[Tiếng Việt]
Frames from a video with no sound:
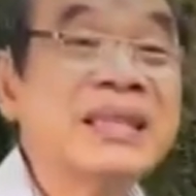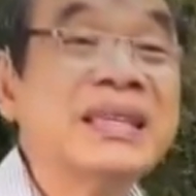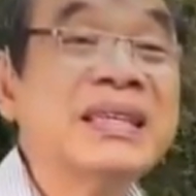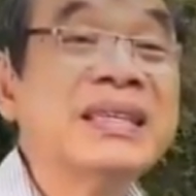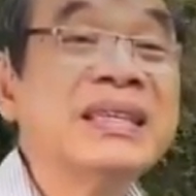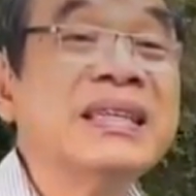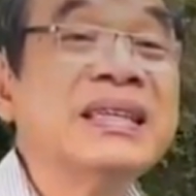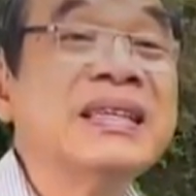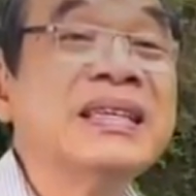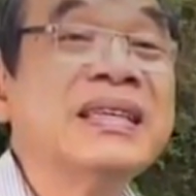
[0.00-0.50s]

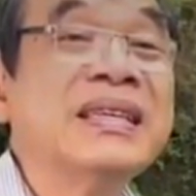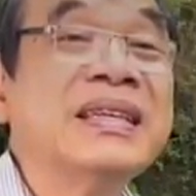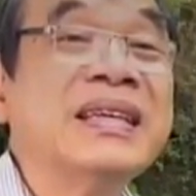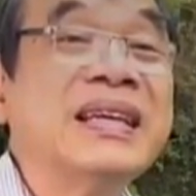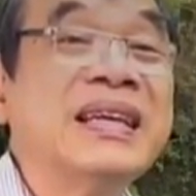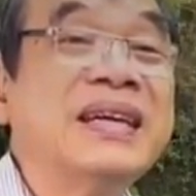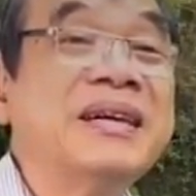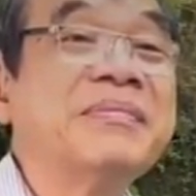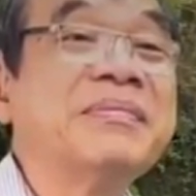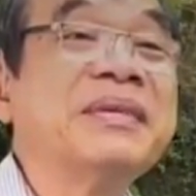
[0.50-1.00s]
xâm nhập vào
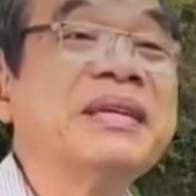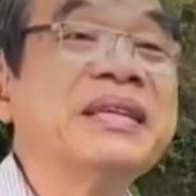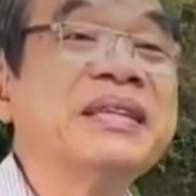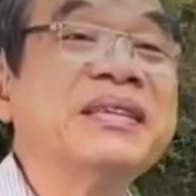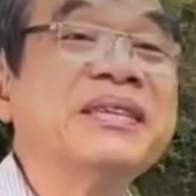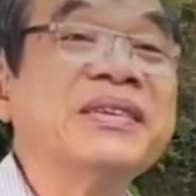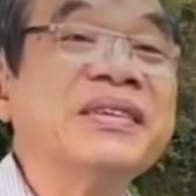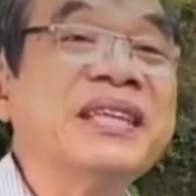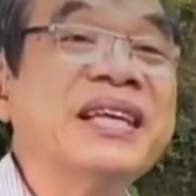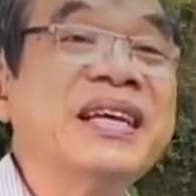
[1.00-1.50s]
tôi,
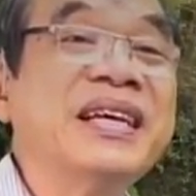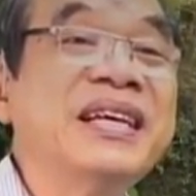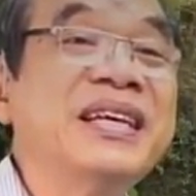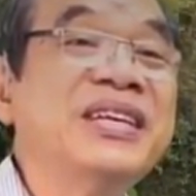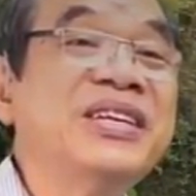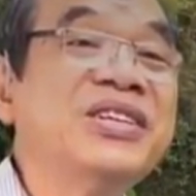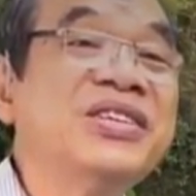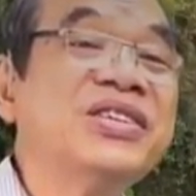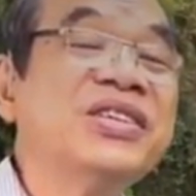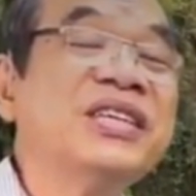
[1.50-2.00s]

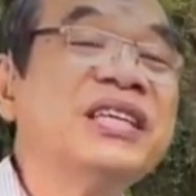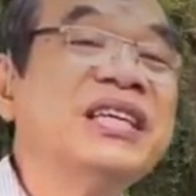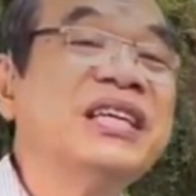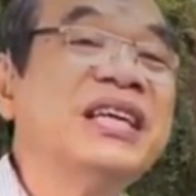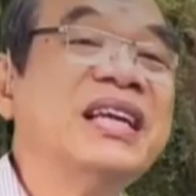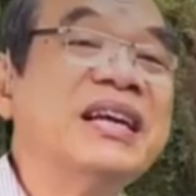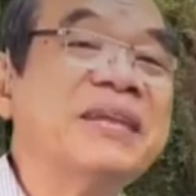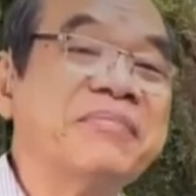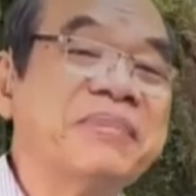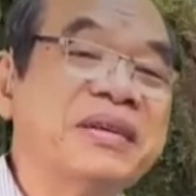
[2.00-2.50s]
và nó làm
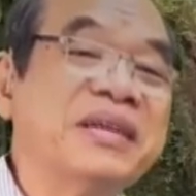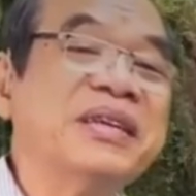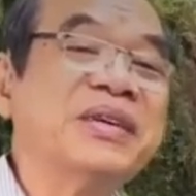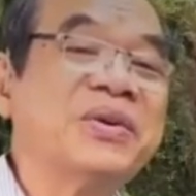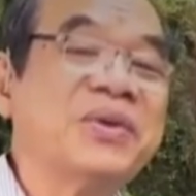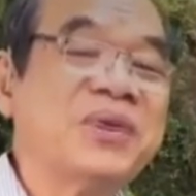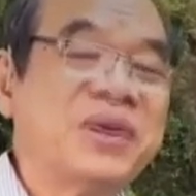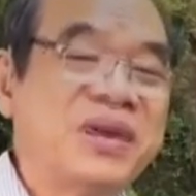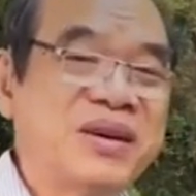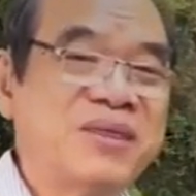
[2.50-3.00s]
cho chất
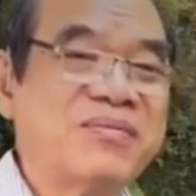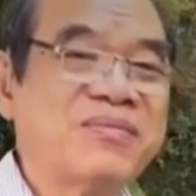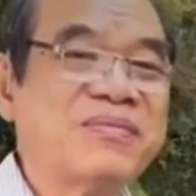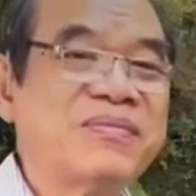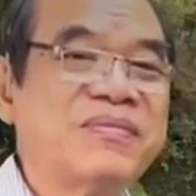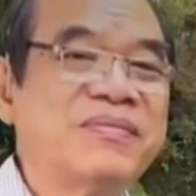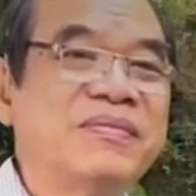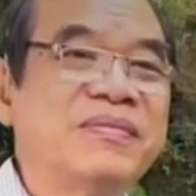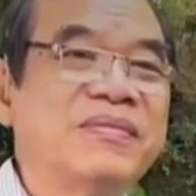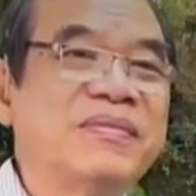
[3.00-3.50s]
kháng thể trong
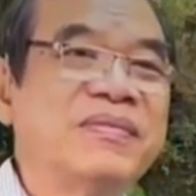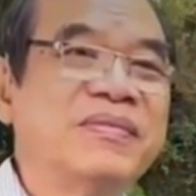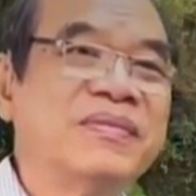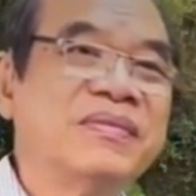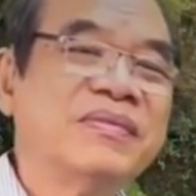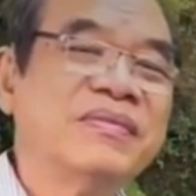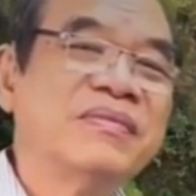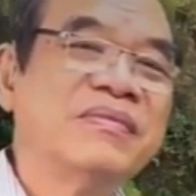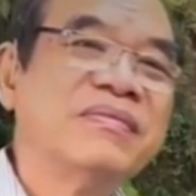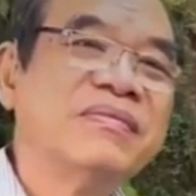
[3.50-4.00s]
tôi không
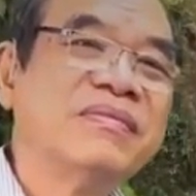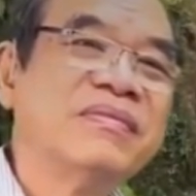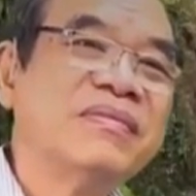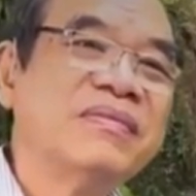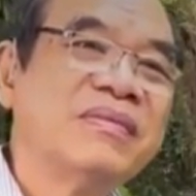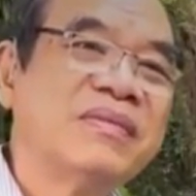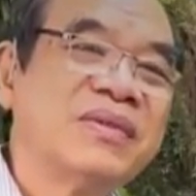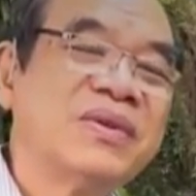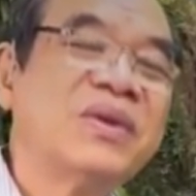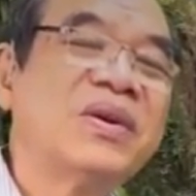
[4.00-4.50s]
còn chống lại
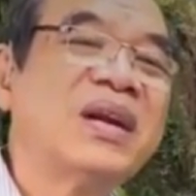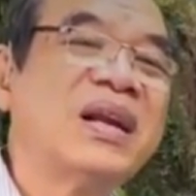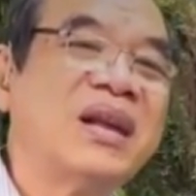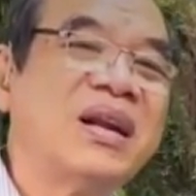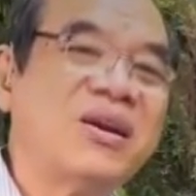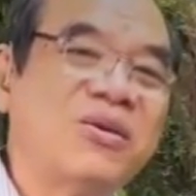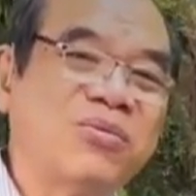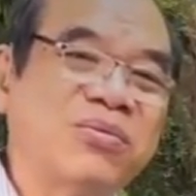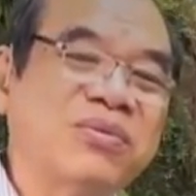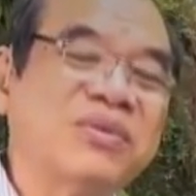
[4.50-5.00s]
được nữa, và
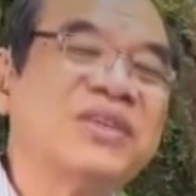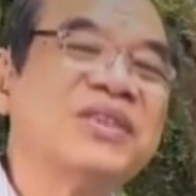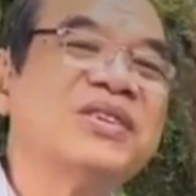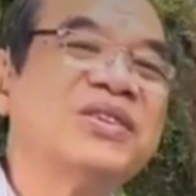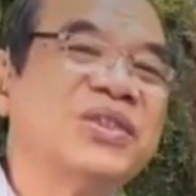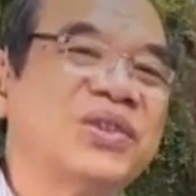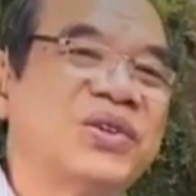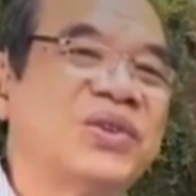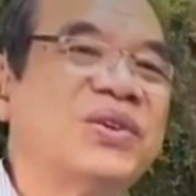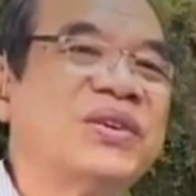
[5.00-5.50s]
lúc đó tôi
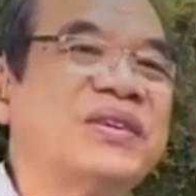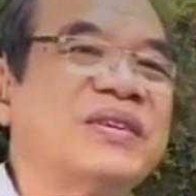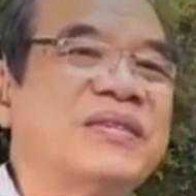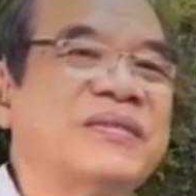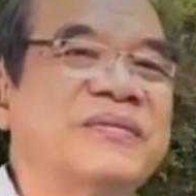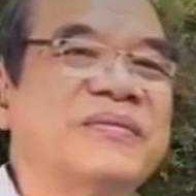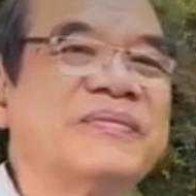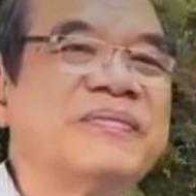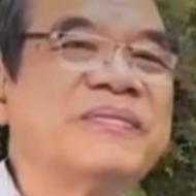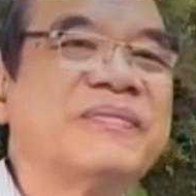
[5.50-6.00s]
tiêu.
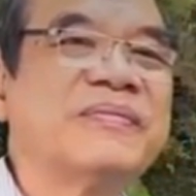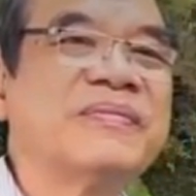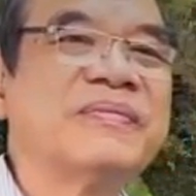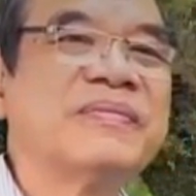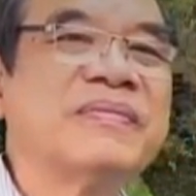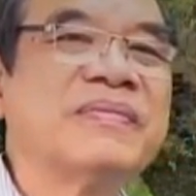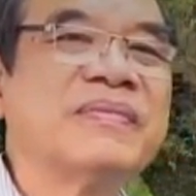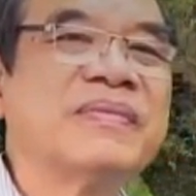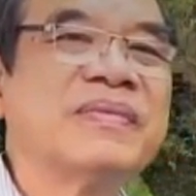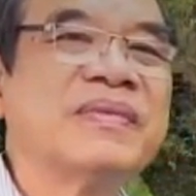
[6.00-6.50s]
Vậy
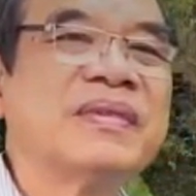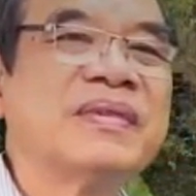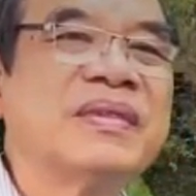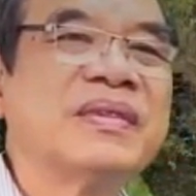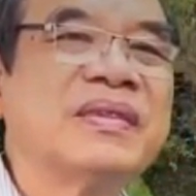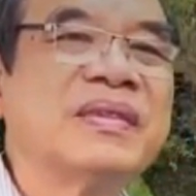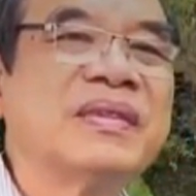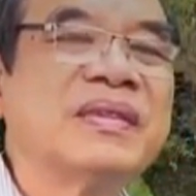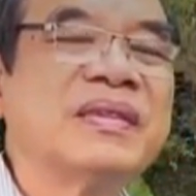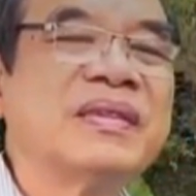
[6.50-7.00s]
thì
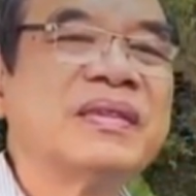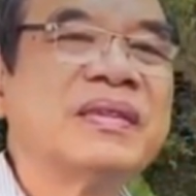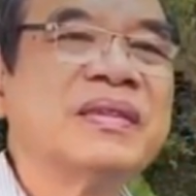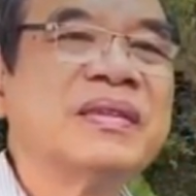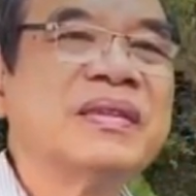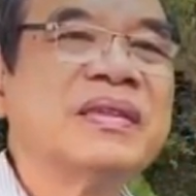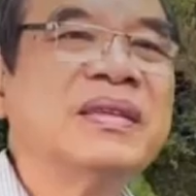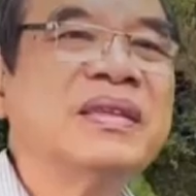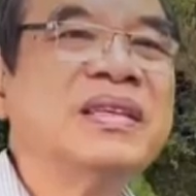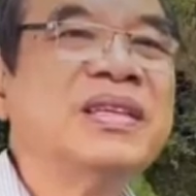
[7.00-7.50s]

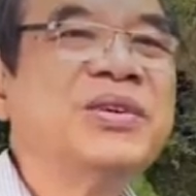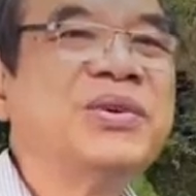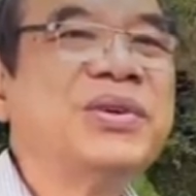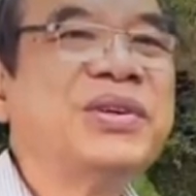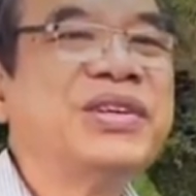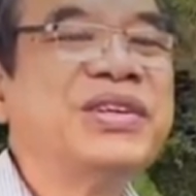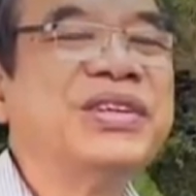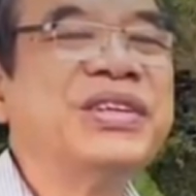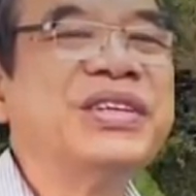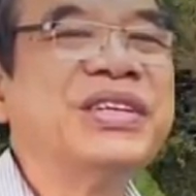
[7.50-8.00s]
những
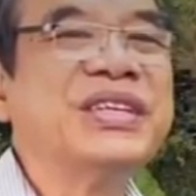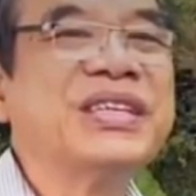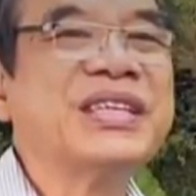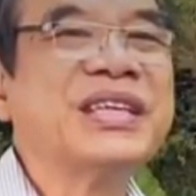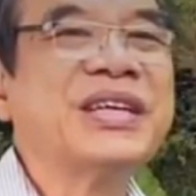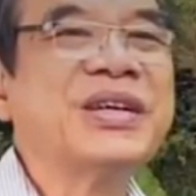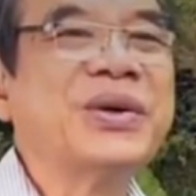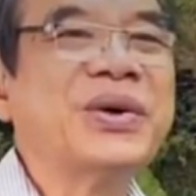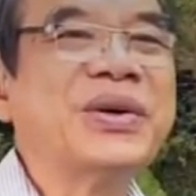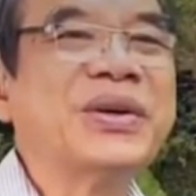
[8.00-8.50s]
cái Covid
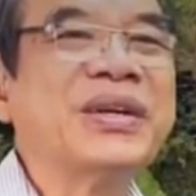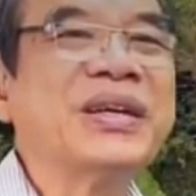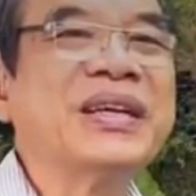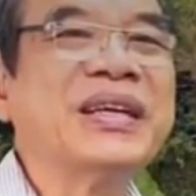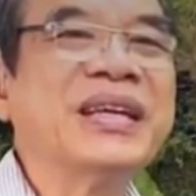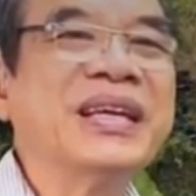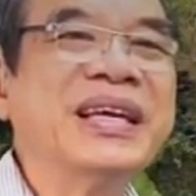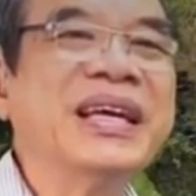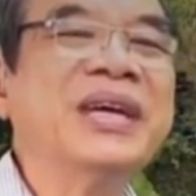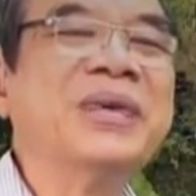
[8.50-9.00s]
độc
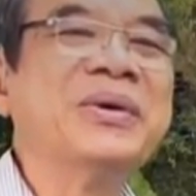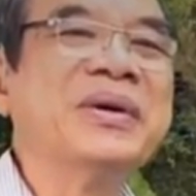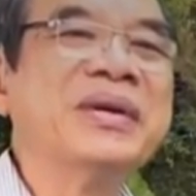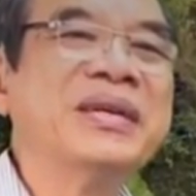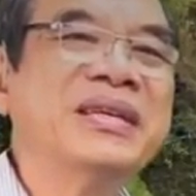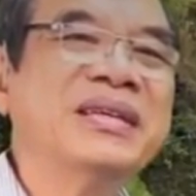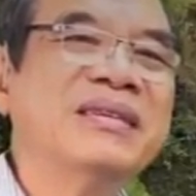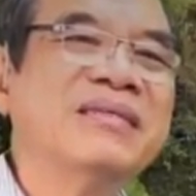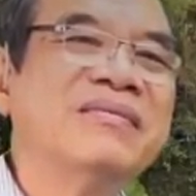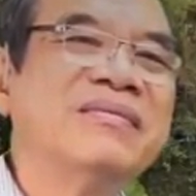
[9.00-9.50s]
hại nào
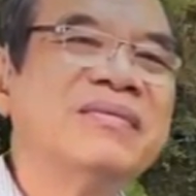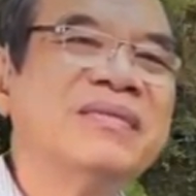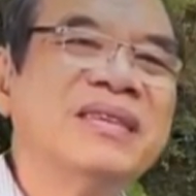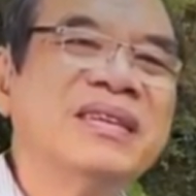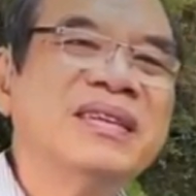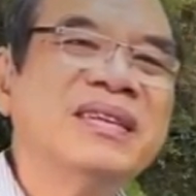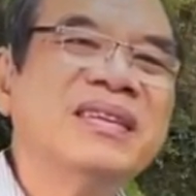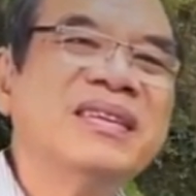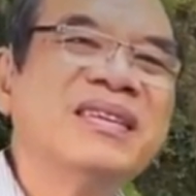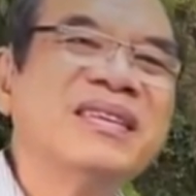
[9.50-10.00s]
đang ở
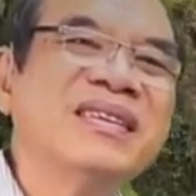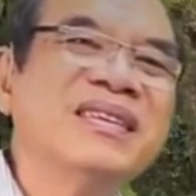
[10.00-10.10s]
trong mình?